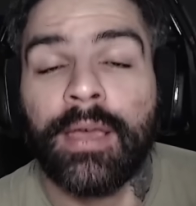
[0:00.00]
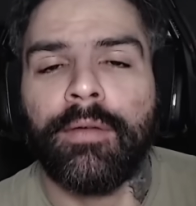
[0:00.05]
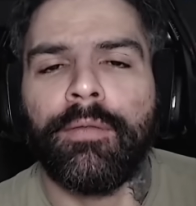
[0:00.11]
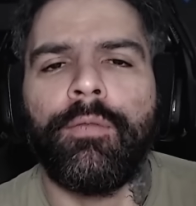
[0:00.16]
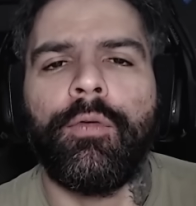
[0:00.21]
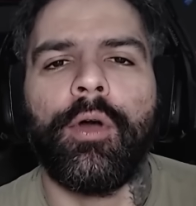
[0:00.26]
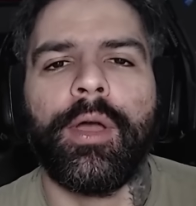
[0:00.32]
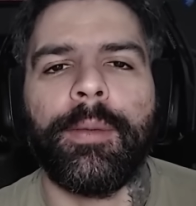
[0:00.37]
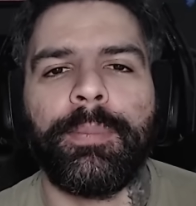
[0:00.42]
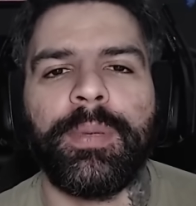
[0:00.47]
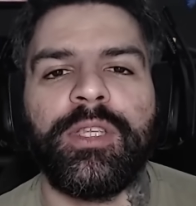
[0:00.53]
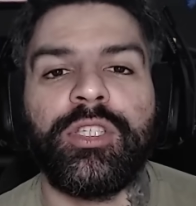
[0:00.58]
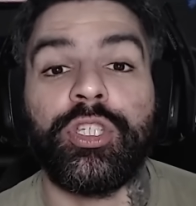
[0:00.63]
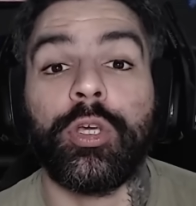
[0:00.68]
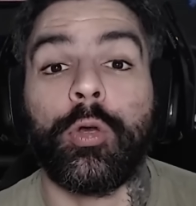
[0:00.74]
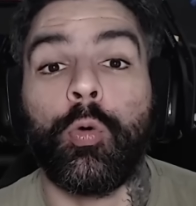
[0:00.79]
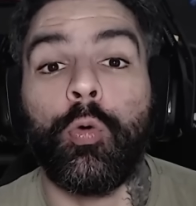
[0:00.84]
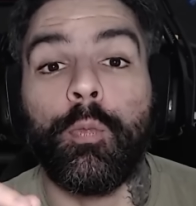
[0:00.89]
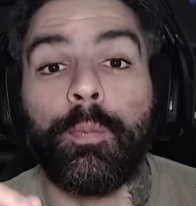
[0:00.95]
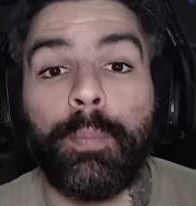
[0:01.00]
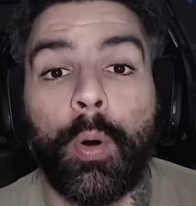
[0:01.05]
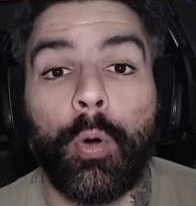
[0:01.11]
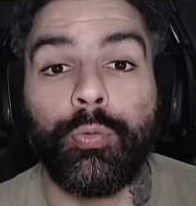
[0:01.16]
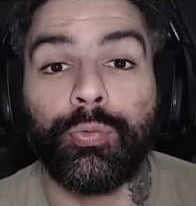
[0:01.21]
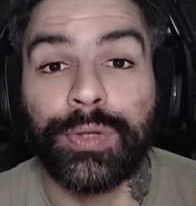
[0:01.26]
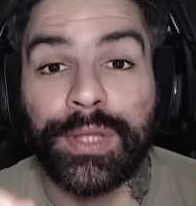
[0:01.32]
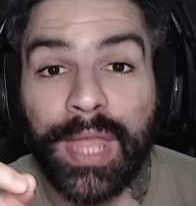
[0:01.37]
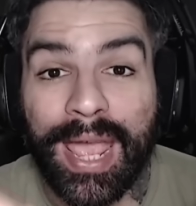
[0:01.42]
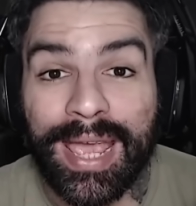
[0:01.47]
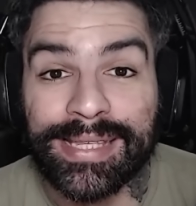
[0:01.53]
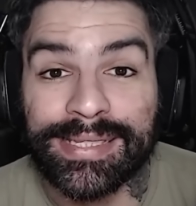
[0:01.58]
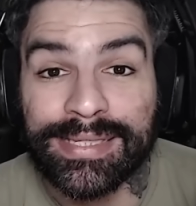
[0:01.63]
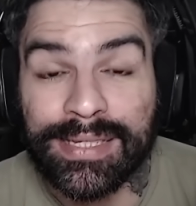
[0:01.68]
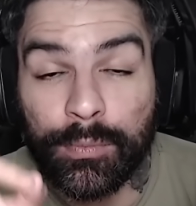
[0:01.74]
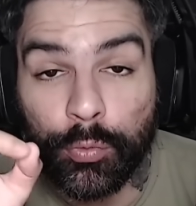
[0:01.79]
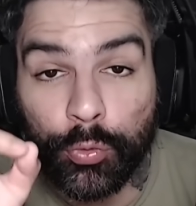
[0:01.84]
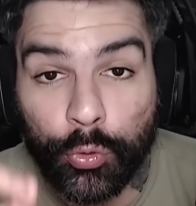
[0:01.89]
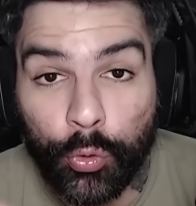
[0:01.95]
Vou repetir, cupom
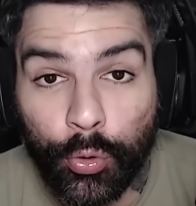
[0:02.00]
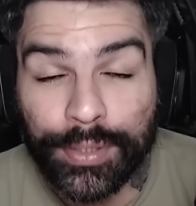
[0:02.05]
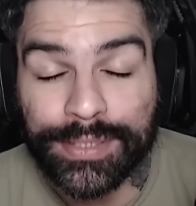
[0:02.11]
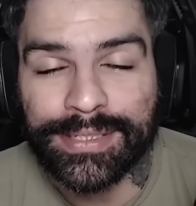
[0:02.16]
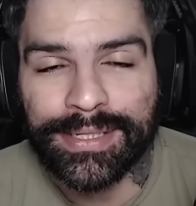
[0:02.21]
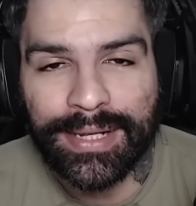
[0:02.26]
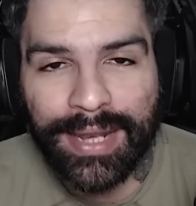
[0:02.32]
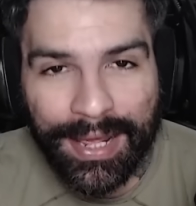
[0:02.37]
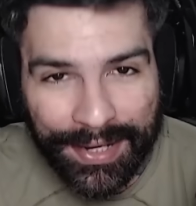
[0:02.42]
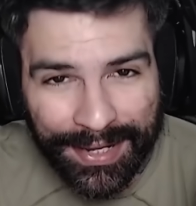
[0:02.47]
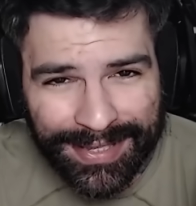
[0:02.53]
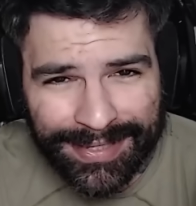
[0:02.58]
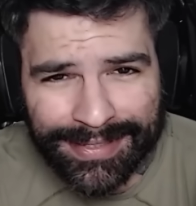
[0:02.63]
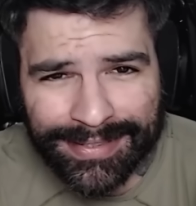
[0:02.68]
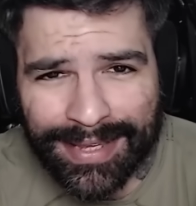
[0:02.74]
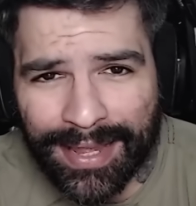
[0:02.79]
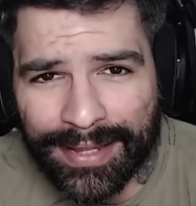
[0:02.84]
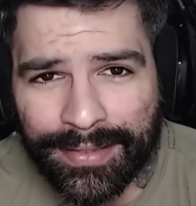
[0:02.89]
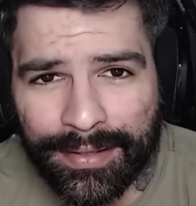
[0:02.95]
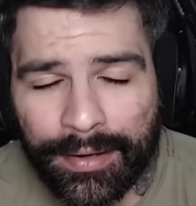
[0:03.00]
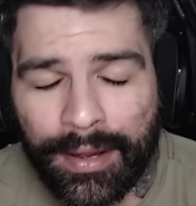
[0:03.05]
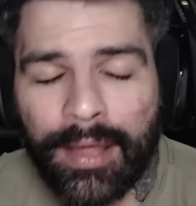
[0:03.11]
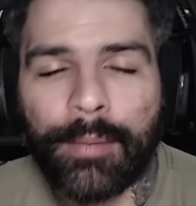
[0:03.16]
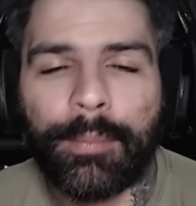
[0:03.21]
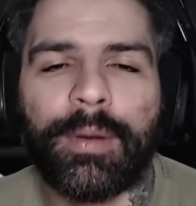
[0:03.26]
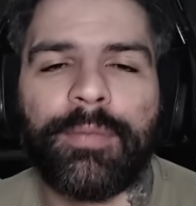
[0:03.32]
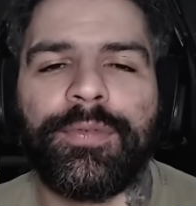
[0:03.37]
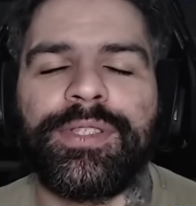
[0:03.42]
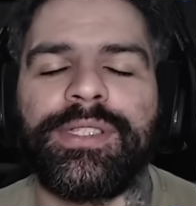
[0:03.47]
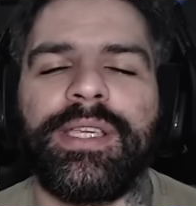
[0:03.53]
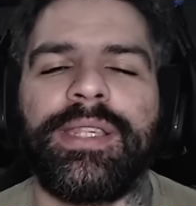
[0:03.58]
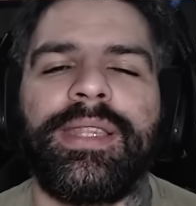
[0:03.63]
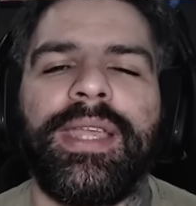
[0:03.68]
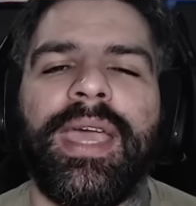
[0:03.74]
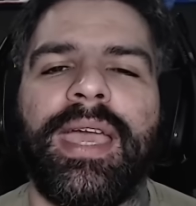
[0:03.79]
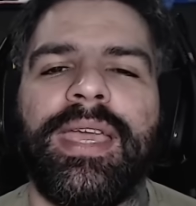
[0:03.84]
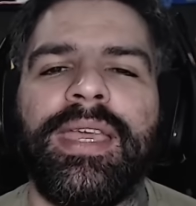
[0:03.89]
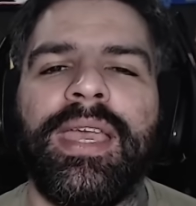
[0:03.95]
décimo 12 lá na Insider para você
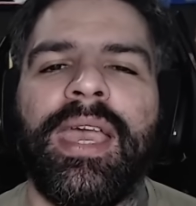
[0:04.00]
ter aí